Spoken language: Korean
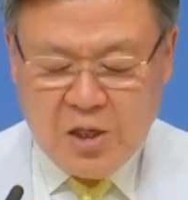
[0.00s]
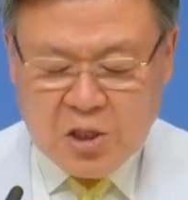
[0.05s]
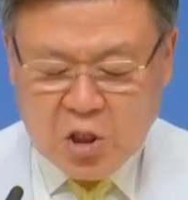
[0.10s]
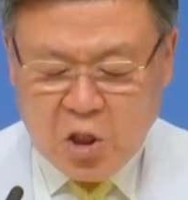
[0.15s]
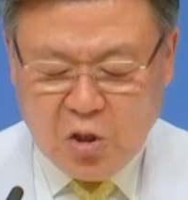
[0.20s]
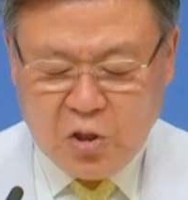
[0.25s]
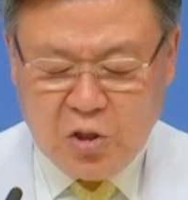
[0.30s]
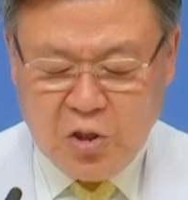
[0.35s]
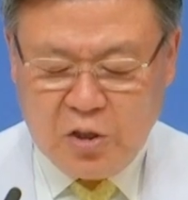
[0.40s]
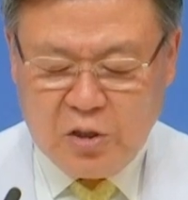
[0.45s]

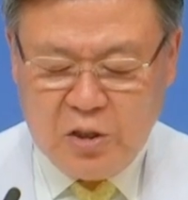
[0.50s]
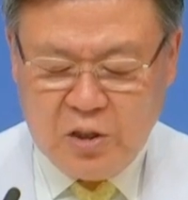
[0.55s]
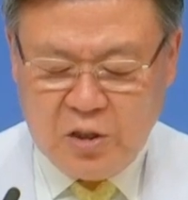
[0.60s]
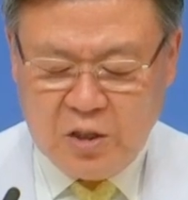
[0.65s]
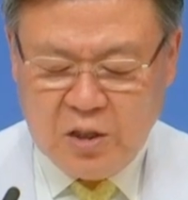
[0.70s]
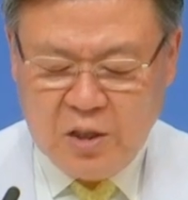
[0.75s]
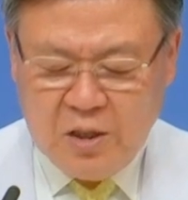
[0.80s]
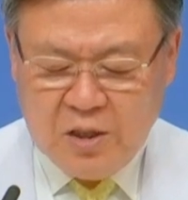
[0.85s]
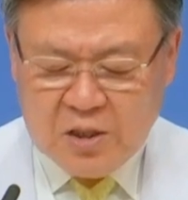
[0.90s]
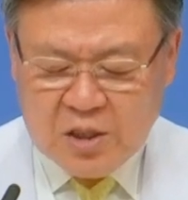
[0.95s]

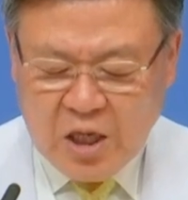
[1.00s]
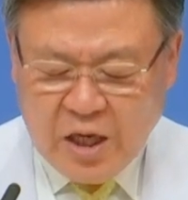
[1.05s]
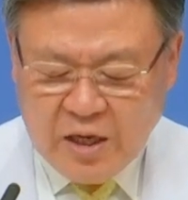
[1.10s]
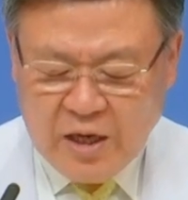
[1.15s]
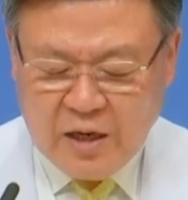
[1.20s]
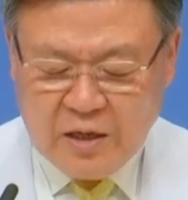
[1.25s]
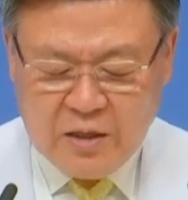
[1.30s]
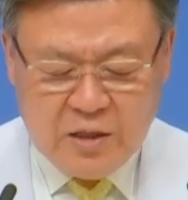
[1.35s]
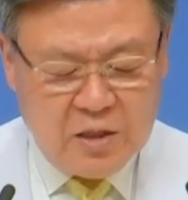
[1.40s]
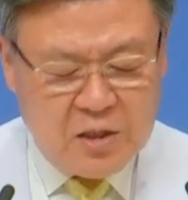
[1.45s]
성경은
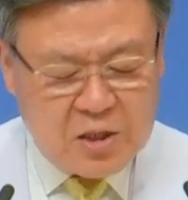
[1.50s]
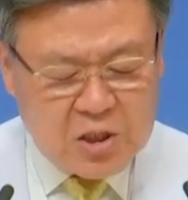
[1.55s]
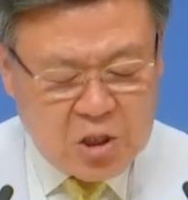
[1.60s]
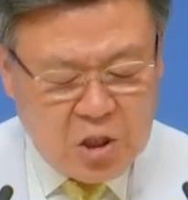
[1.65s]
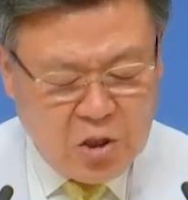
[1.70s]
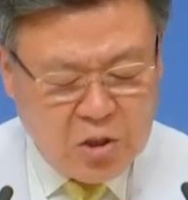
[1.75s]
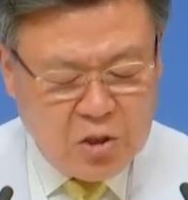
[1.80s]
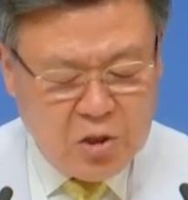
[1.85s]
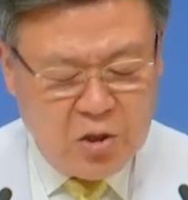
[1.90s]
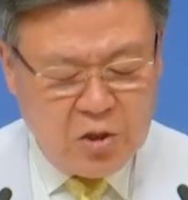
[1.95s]
사랑을
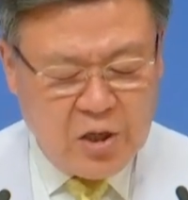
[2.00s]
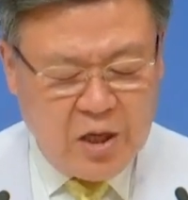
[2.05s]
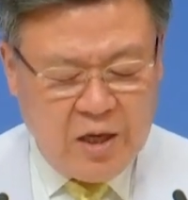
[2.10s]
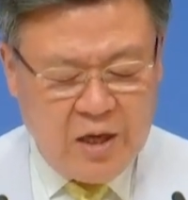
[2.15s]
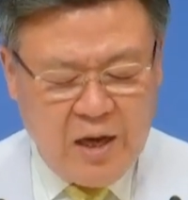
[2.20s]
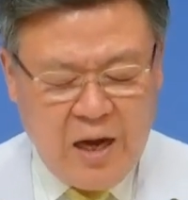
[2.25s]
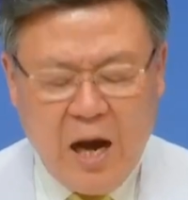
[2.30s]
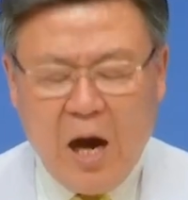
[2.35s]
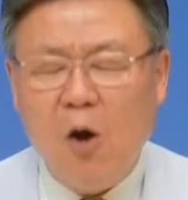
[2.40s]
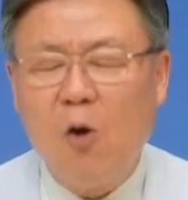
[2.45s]

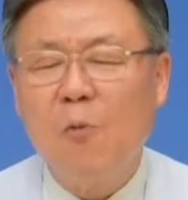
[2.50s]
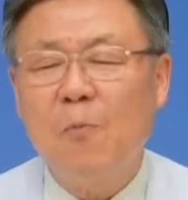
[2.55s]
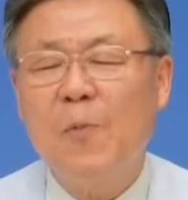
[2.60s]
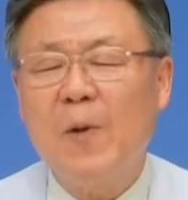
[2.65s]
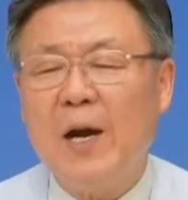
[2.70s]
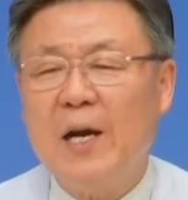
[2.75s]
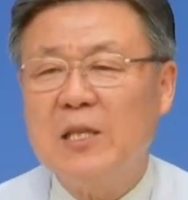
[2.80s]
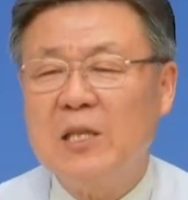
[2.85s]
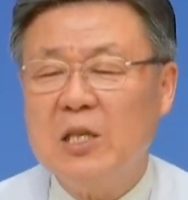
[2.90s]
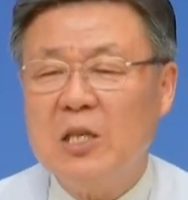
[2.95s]
성령의
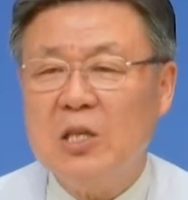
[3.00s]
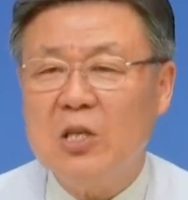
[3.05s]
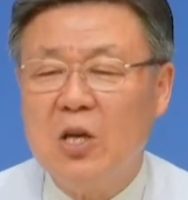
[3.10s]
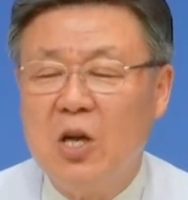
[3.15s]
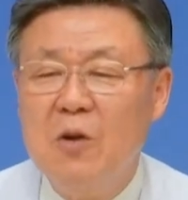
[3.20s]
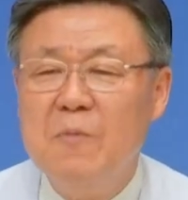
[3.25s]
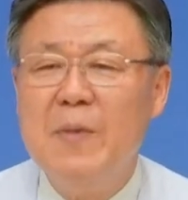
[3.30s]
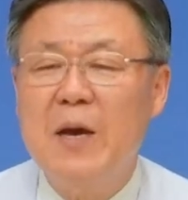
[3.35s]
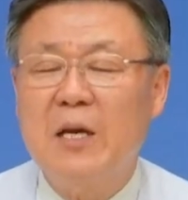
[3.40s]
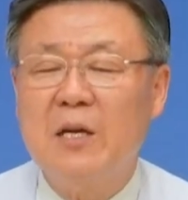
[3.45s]
아홉 가지
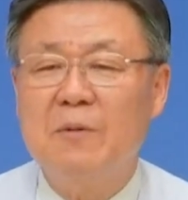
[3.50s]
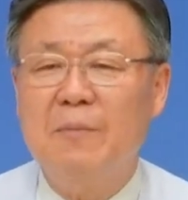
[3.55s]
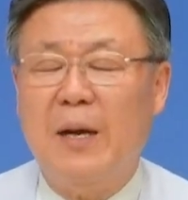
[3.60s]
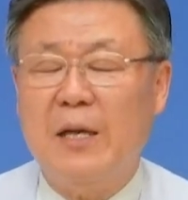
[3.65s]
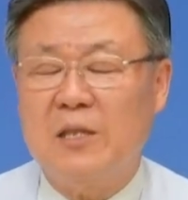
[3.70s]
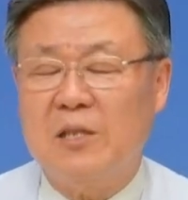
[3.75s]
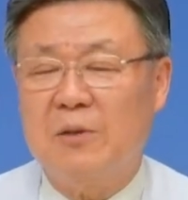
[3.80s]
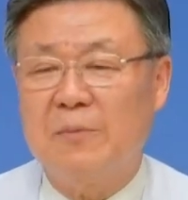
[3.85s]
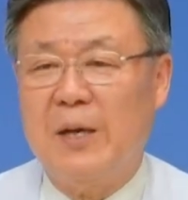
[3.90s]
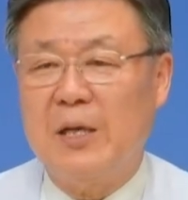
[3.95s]
열매를
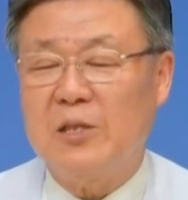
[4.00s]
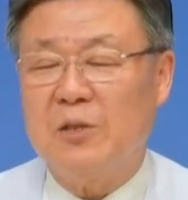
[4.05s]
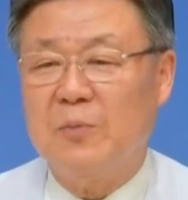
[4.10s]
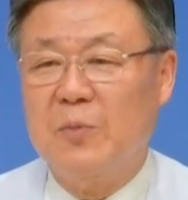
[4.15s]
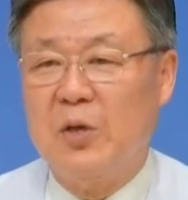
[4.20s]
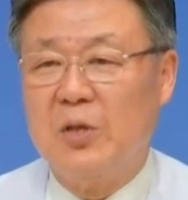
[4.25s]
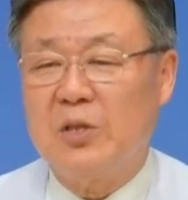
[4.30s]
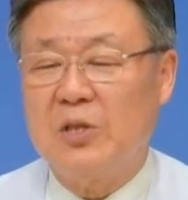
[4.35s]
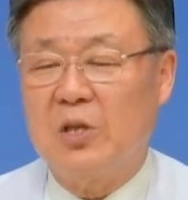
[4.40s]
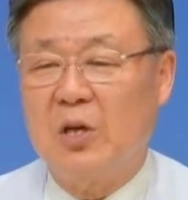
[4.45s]

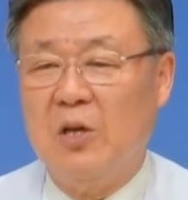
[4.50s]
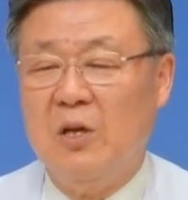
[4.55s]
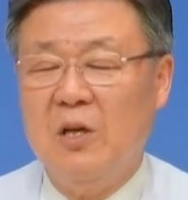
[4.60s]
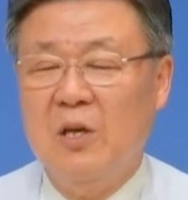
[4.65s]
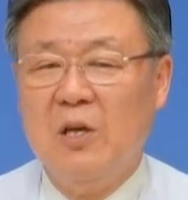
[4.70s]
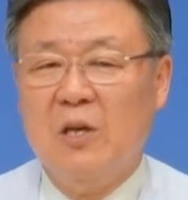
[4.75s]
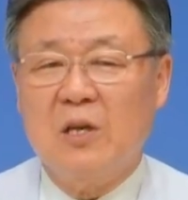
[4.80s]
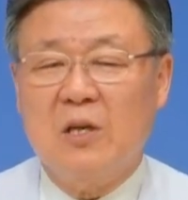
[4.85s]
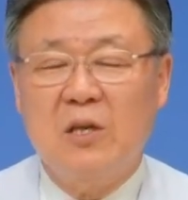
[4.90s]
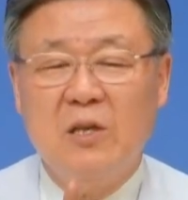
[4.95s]
말씀하시면서
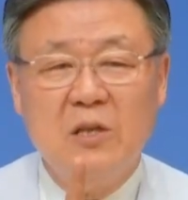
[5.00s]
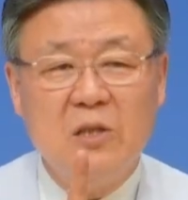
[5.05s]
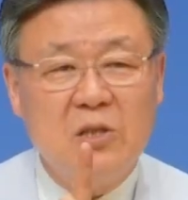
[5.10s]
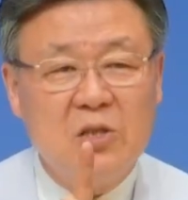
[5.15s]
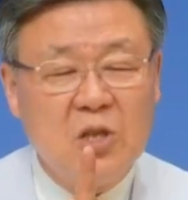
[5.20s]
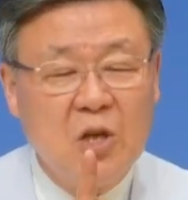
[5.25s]
그